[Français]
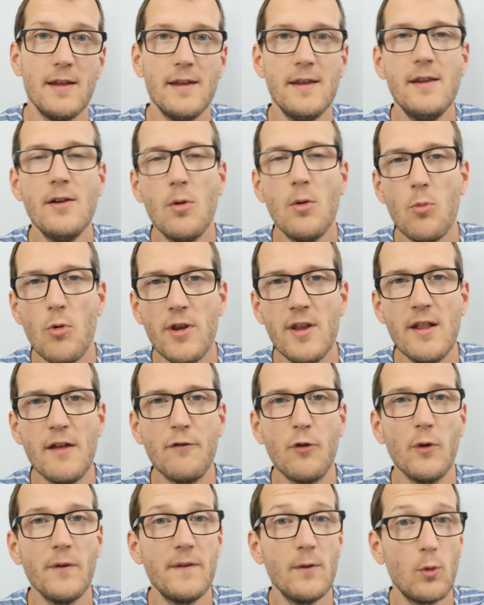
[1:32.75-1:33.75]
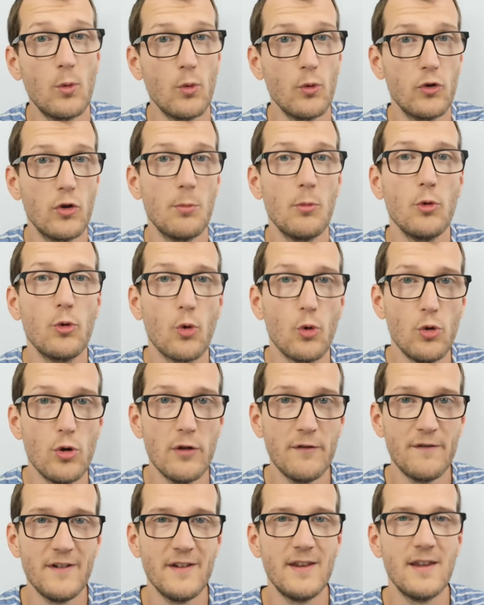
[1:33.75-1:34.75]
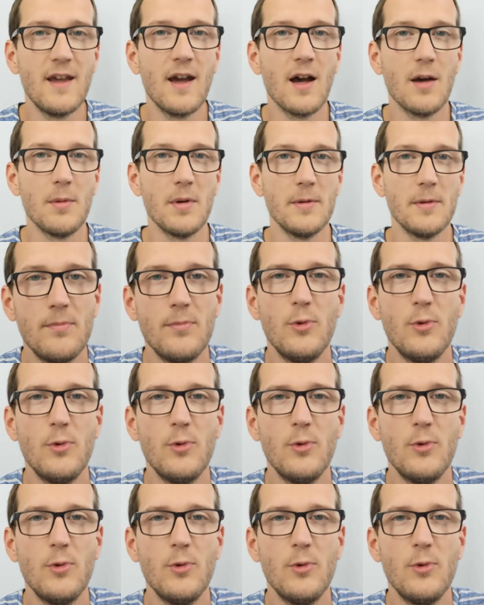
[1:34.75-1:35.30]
et en moyenne, un Français en consomme entre 9 et 10 grammes.